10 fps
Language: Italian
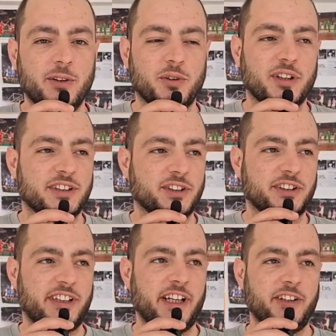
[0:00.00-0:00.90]
tutto il
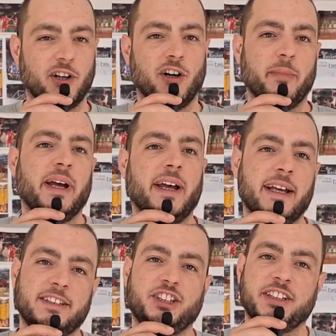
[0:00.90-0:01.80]
sostegno
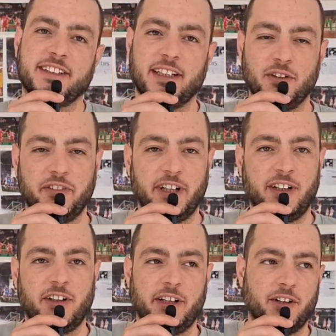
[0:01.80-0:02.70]
come c'è stato fino
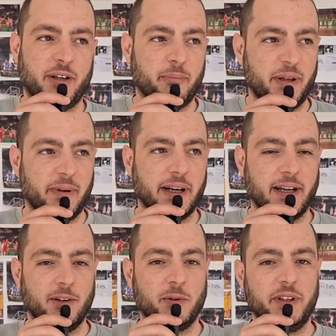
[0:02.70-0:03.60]
ad ora e non è mai
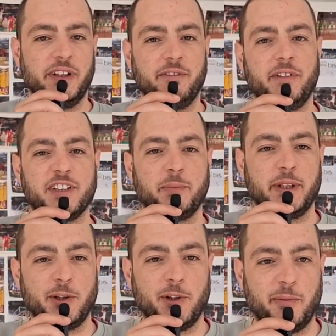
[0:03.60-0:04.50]
mancato quindi vi
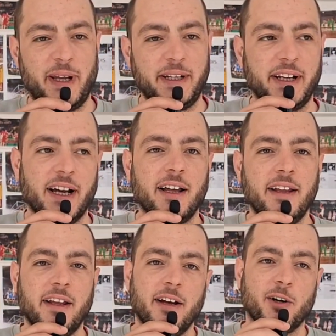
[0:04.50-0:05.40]
aspetto domenica
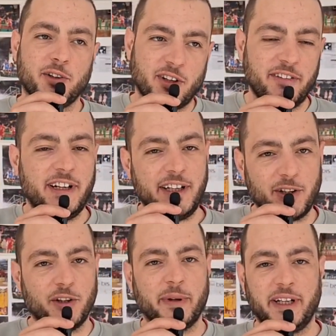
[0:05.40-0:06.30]
con
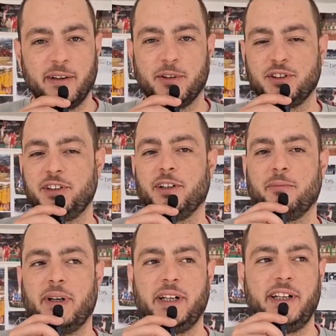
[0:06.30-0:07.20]
Travellino domenica prossima
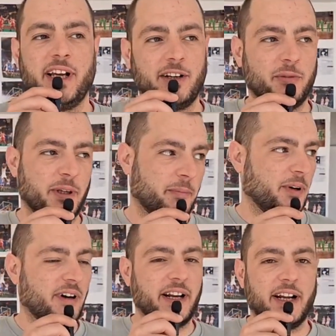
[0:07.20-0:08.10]
con Marigliano per
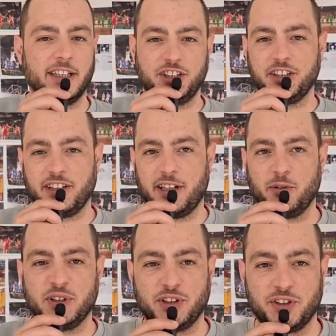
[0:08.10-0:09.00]
provare a centrare
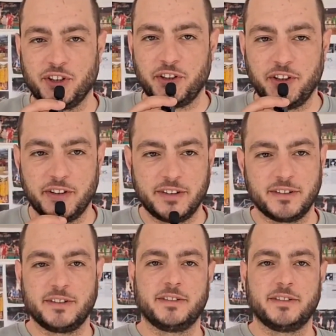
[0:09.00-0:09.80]
questo sogno